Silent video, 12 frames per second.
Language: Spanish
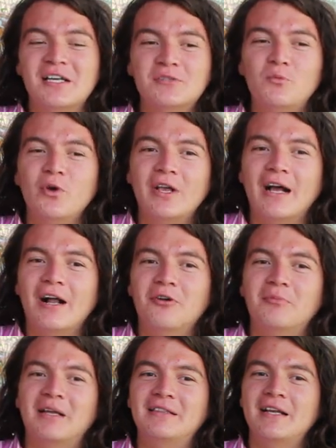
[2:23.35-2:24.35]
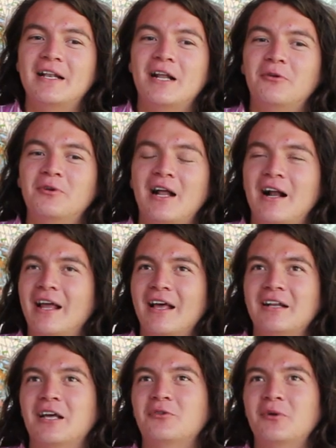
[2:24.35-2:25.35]
Es muy caro mantener un
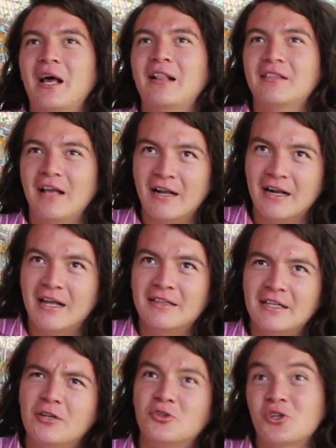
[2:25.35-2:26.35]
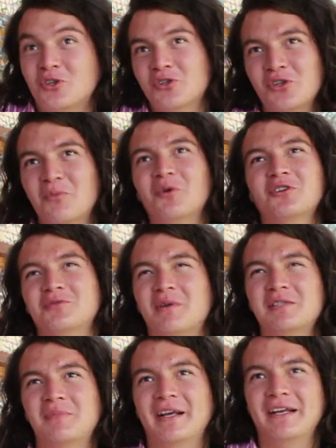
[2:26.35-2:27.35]
área natural tan grande, nosotros somos los
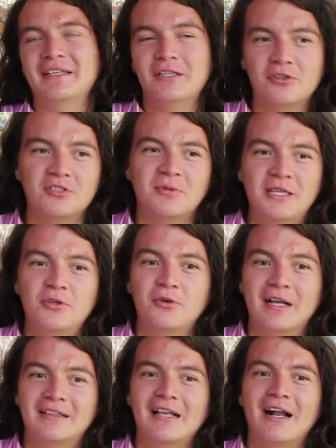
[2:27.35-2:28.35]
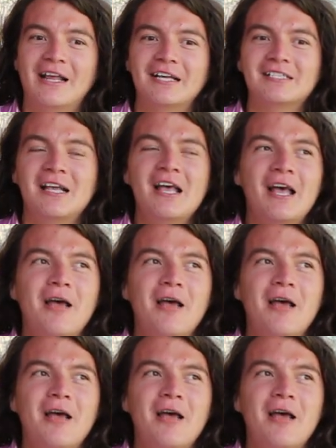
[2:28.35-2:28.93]
más pequeñitos, 21 hectáreas,